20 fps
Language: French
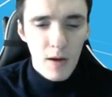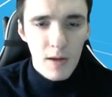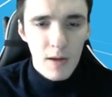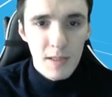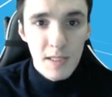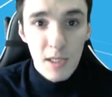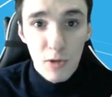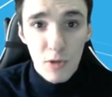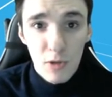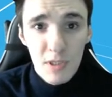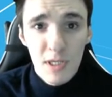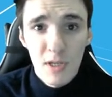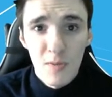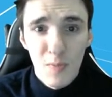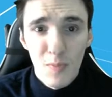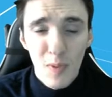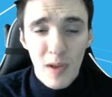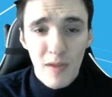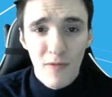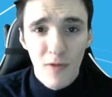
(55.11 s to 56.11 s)
c'est aussi
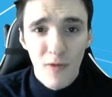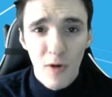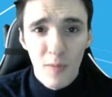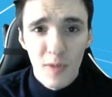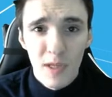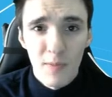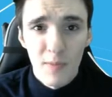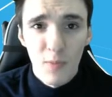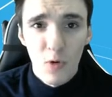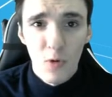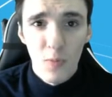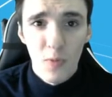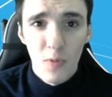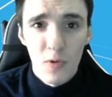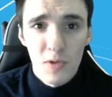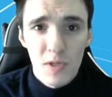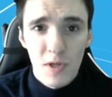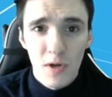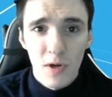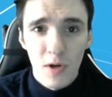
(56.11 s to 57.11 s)
une plateforme qui
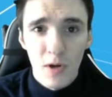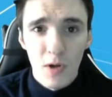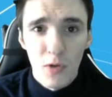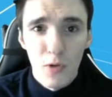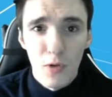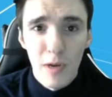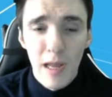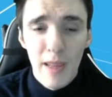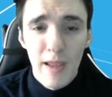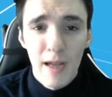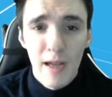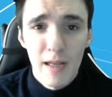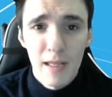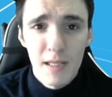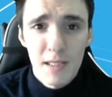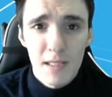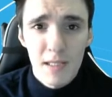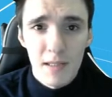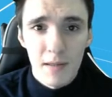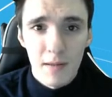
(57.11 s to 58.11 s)
propose de
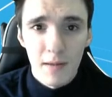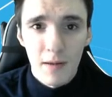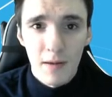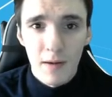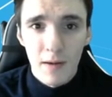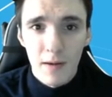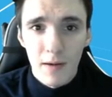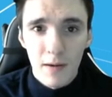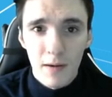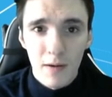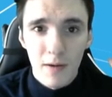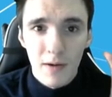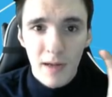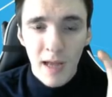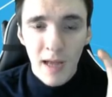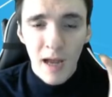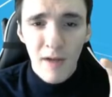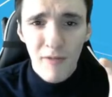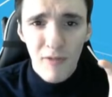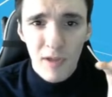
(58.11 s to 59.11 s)
l'analyse
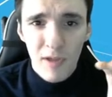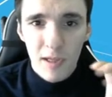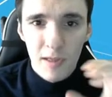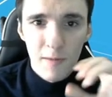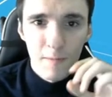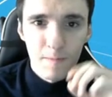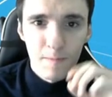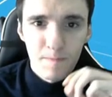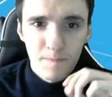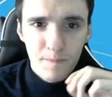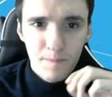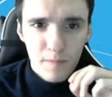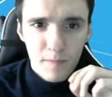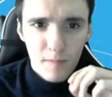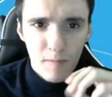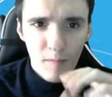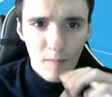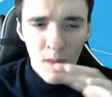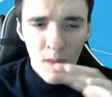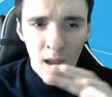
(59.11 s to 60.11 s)
graphique.
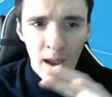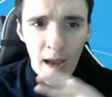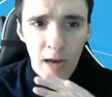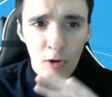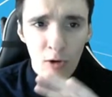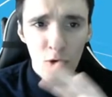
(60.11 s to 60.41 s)
Elle